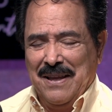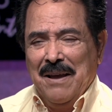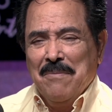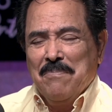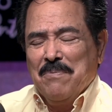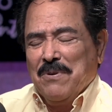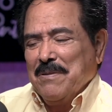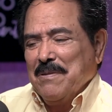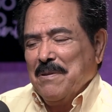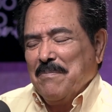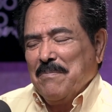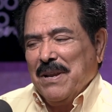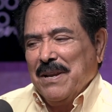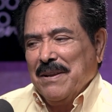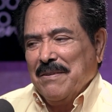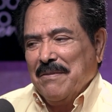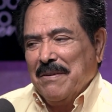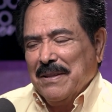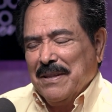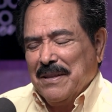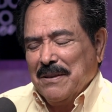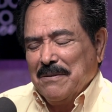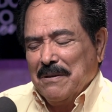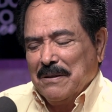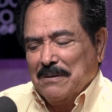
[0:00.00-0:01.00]
ya, pues ya me
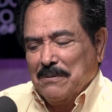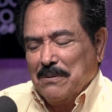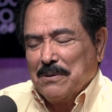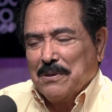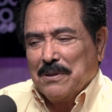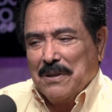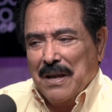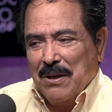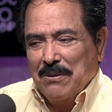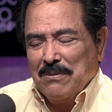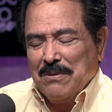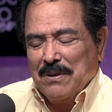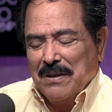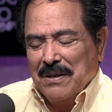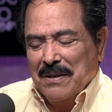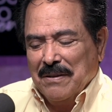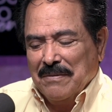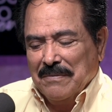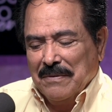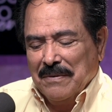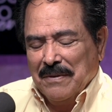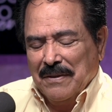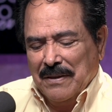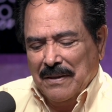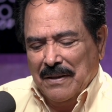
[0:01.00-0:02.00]
levanté, yo
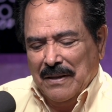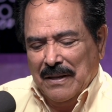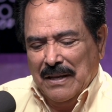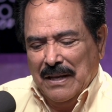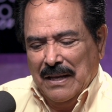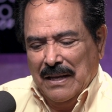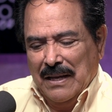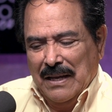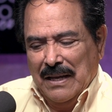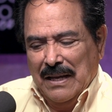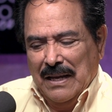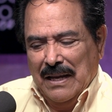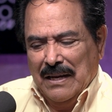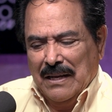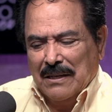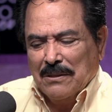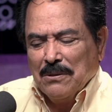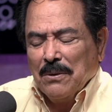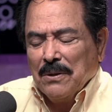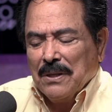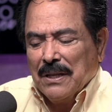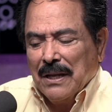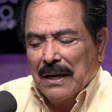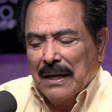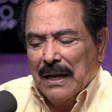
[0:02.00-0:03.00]
asustado.
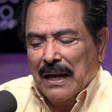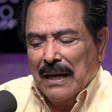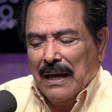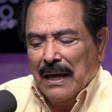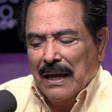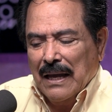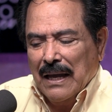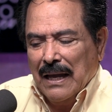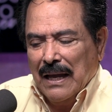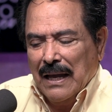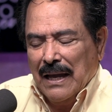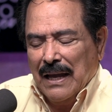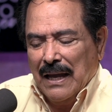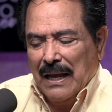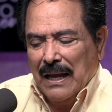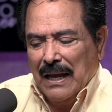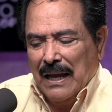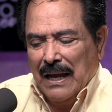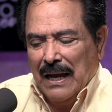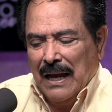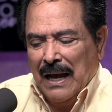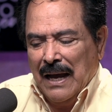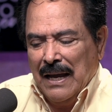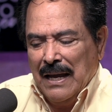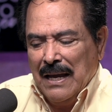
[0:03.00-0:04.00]
Resulta que
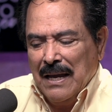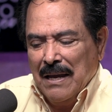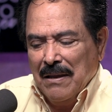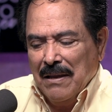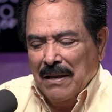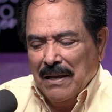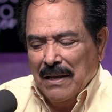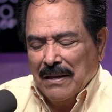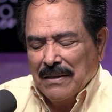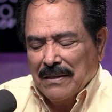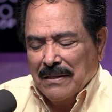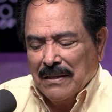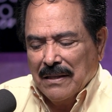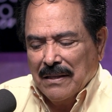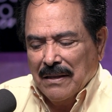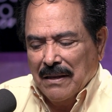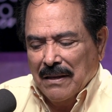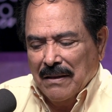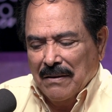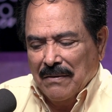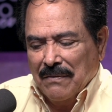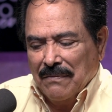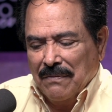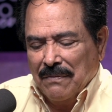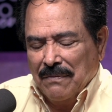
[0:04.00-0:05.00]
ahí,
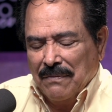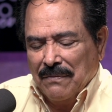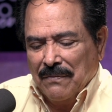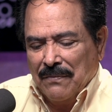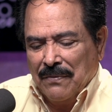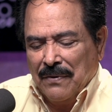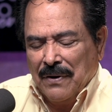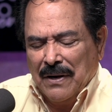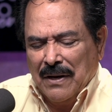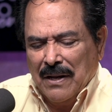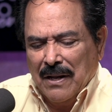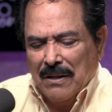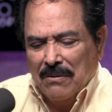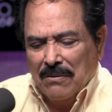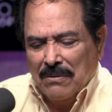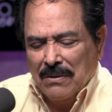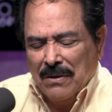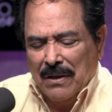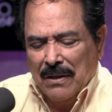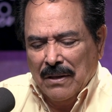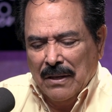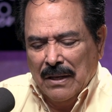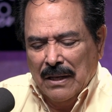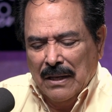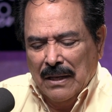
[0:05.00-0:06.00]
este,
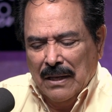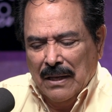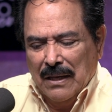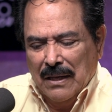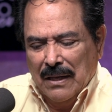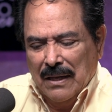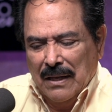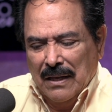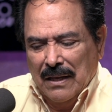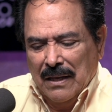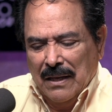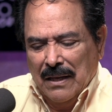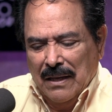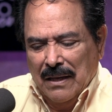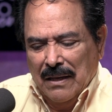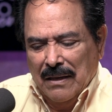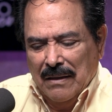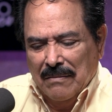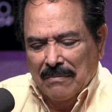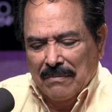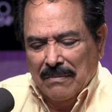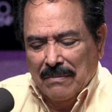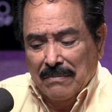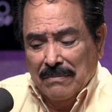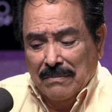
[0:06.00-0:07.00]
Fernando,
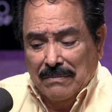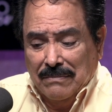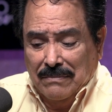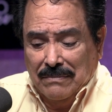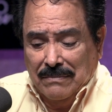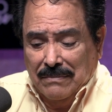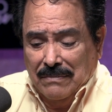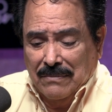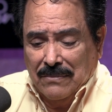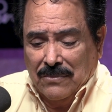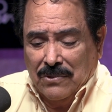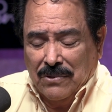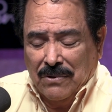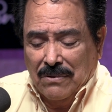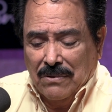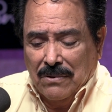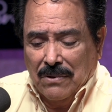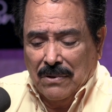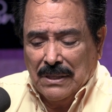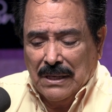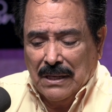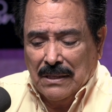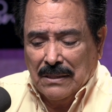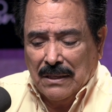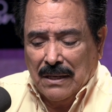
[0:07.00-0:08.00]
eh, son
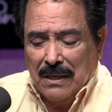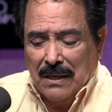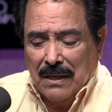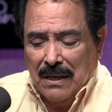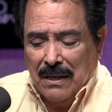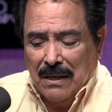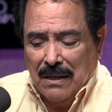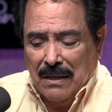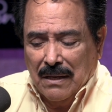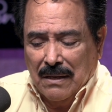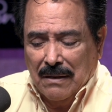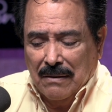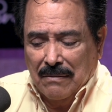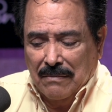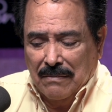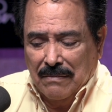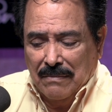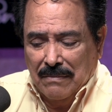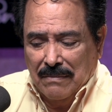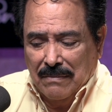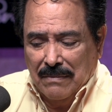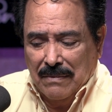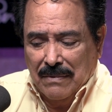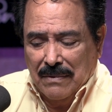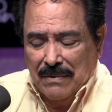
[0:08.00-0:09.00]
cosas
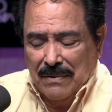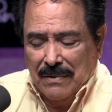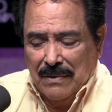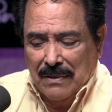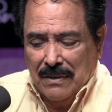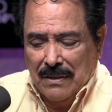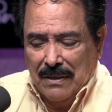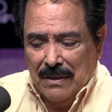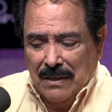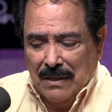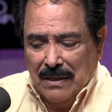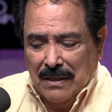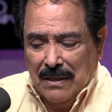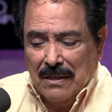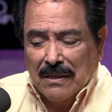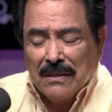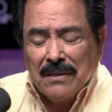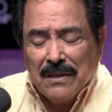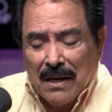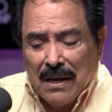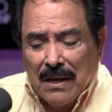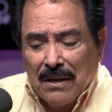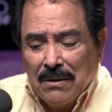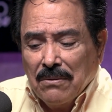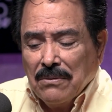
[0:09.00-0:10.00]
que
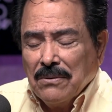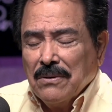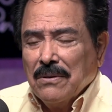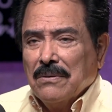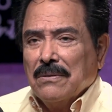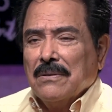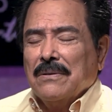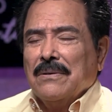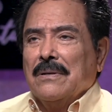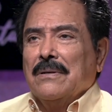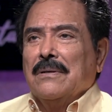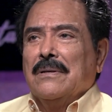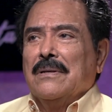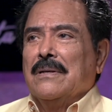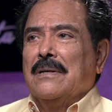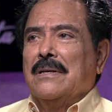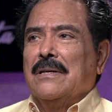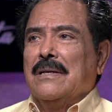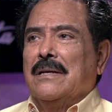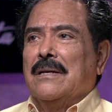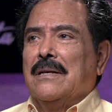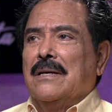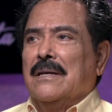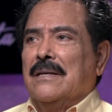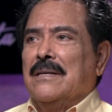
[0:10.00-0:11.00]
quisiera yo
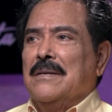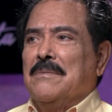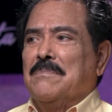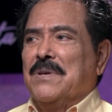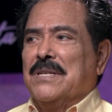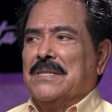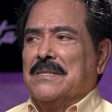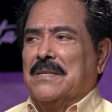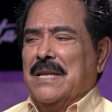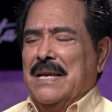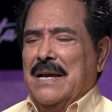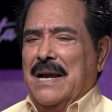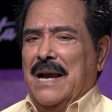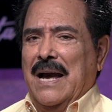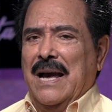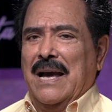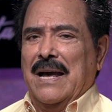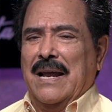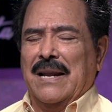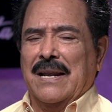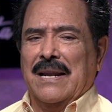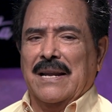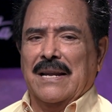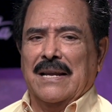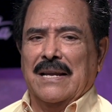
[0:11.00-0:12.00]

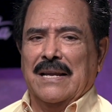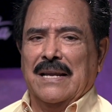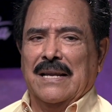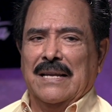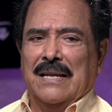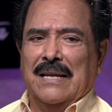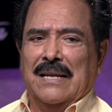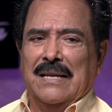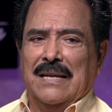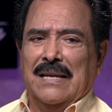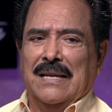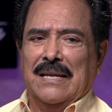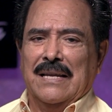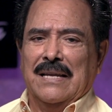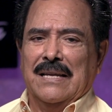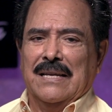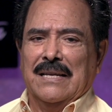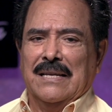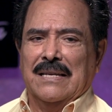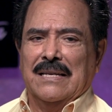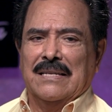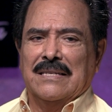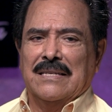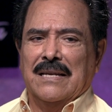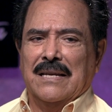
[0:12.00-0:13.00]
investigar,
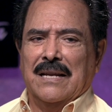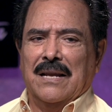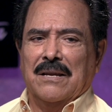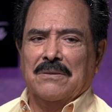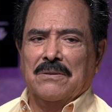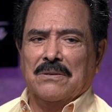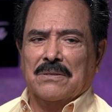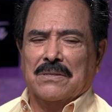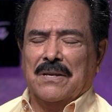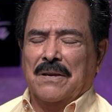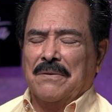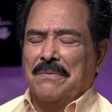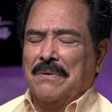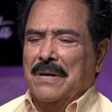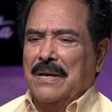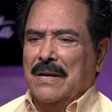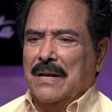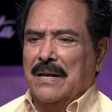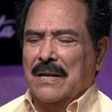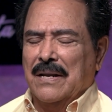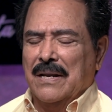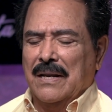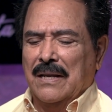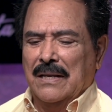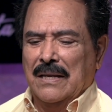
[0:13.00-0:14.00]
quisiera yo
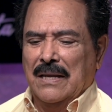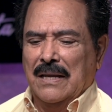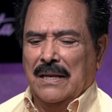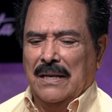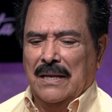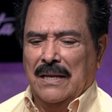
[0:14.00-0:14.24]
saber